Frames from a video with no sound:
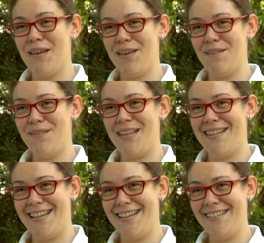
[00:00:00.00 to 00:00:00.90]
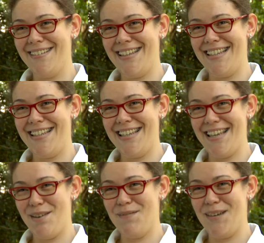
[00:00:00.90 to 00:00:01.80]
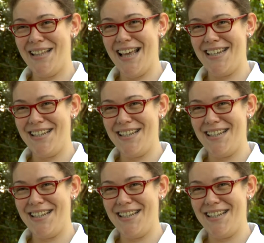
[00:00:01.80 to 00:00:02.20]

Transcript: a revista que tinha reportagem